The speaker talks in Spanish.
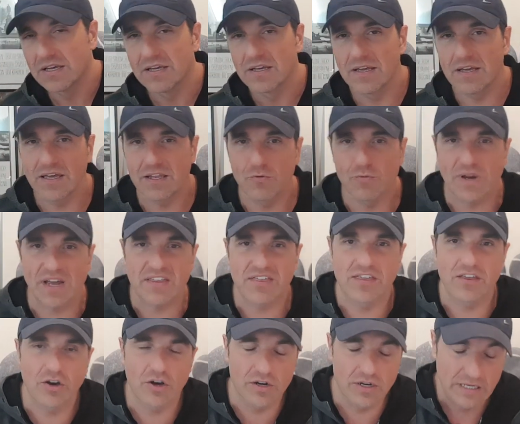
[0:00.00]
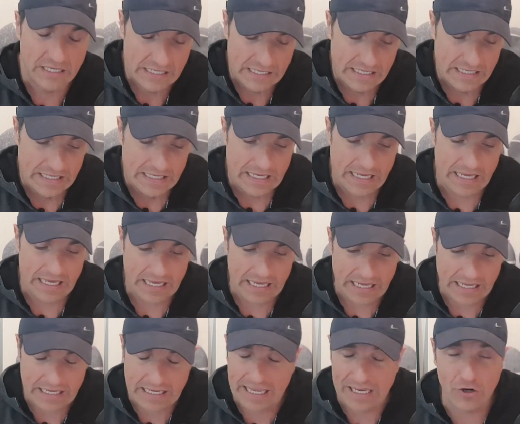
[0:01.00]
eh, en una acción
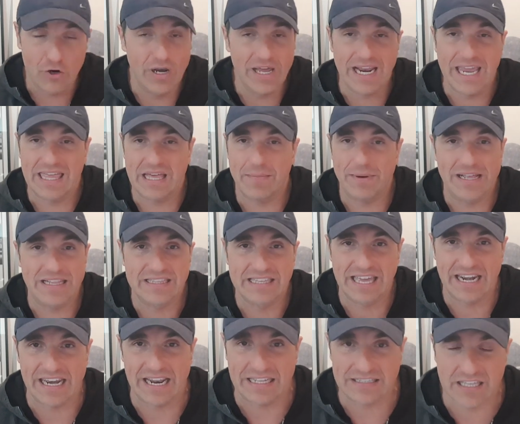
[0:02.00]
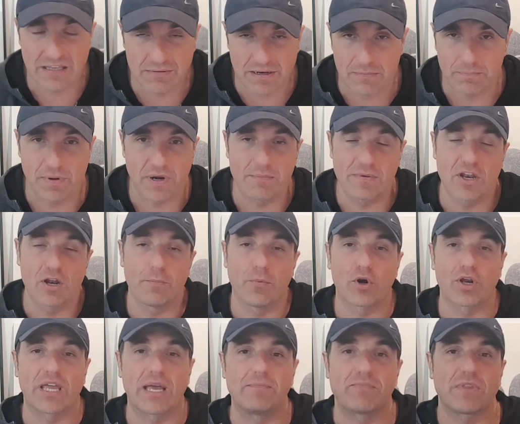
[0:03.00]
eh, que no le quedaba alternativa. Primero
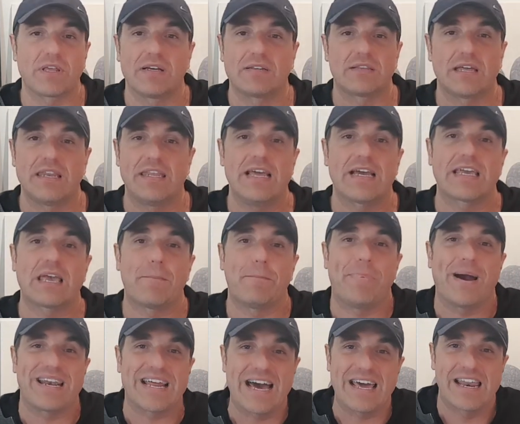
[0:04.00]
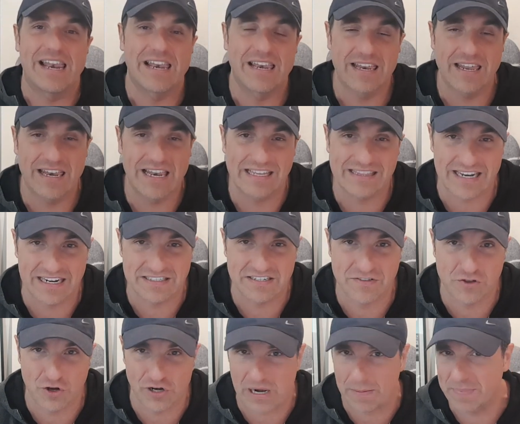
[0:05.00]
porque tenía que parar la
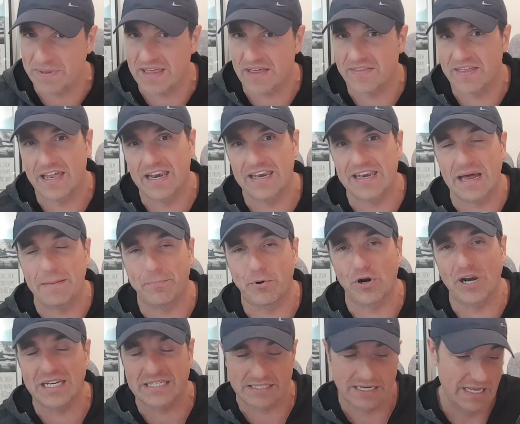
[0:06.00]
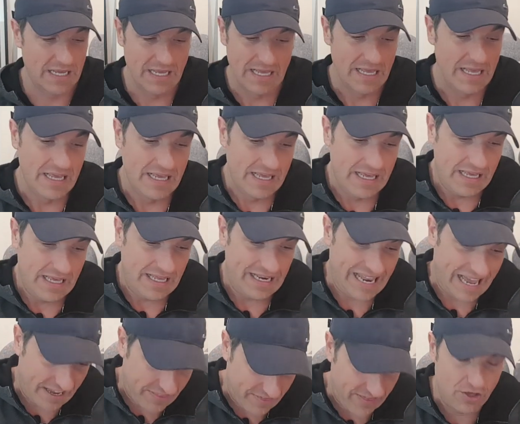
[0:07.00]
transición rápida del Nápoles,
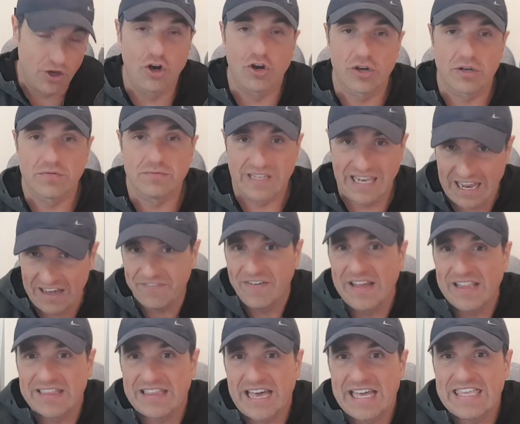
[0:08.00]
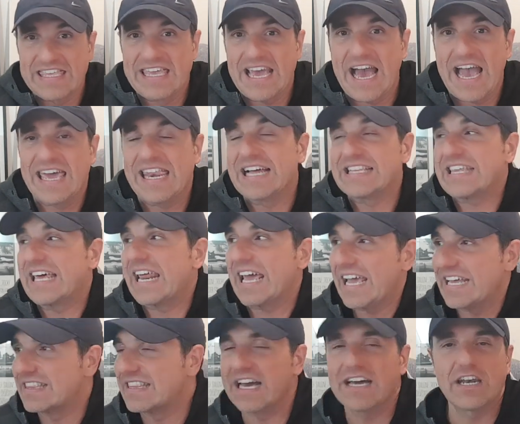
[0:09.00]
la acción de la falta ya era
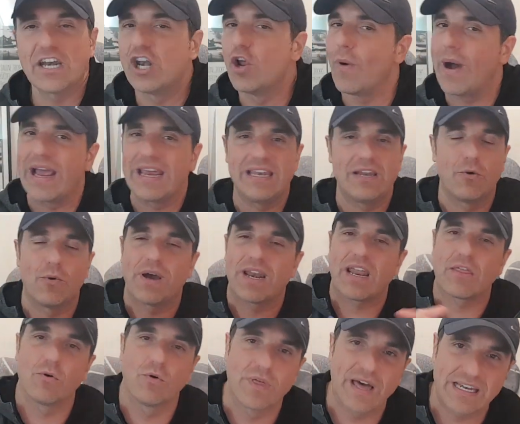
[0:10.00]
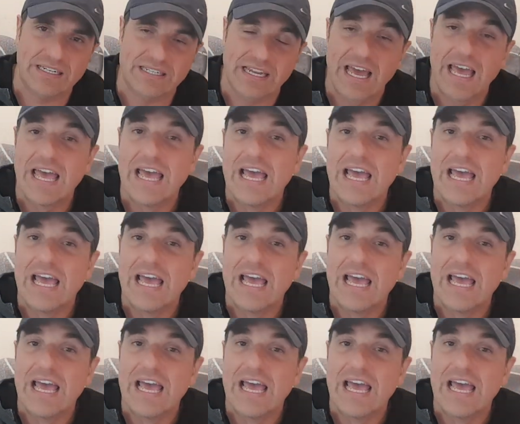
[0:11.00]
tarjeta, no hay lugar a dudas.